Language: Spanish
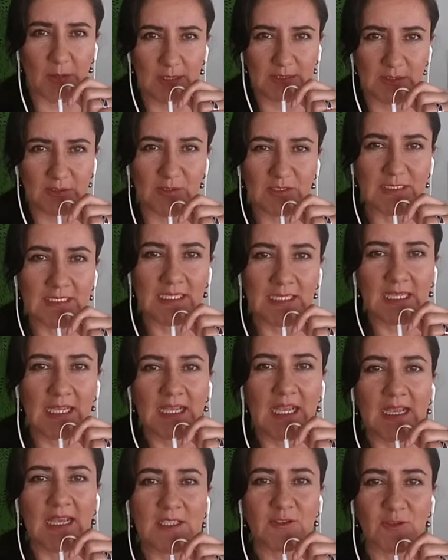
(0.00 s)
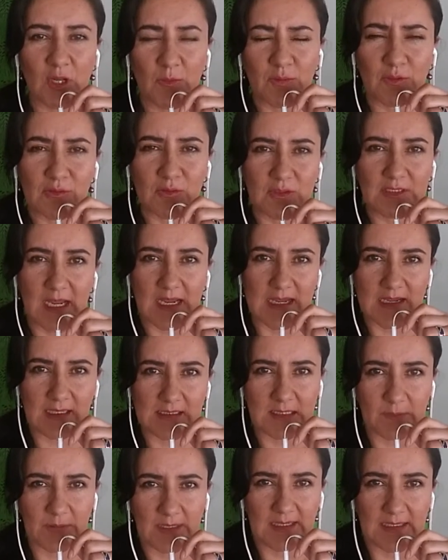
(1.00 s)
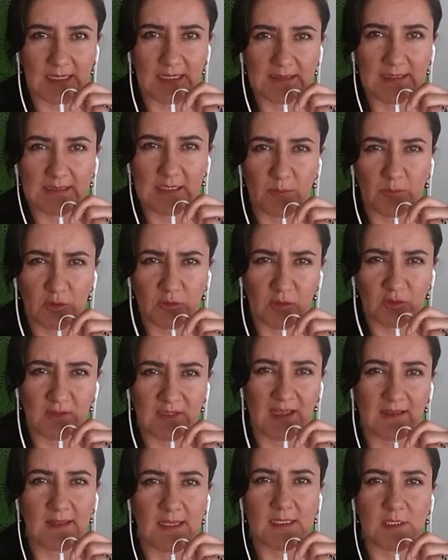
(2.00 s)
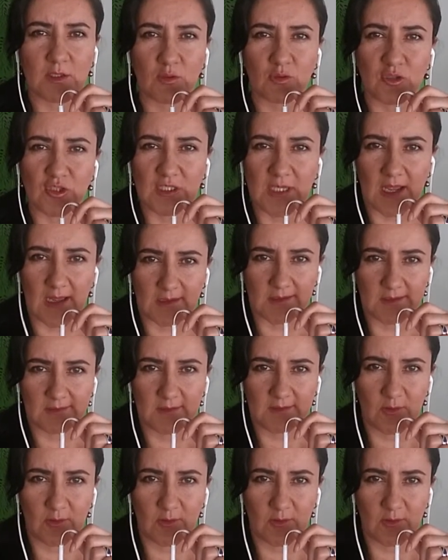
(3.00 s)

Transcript: evento. Es una oportunidad gigante para que te des la oportunidad de escuchar.